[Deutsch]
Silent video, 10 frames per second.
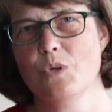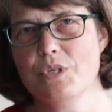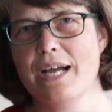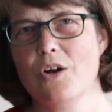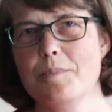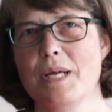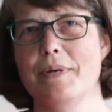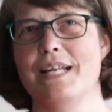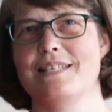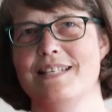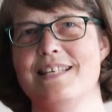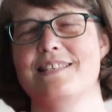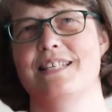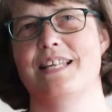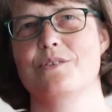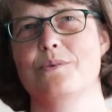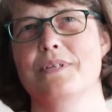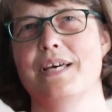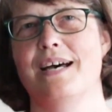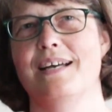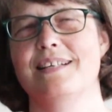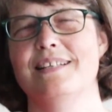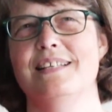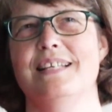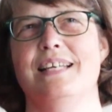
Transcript: Und da kommt aber das nächste dann zutage.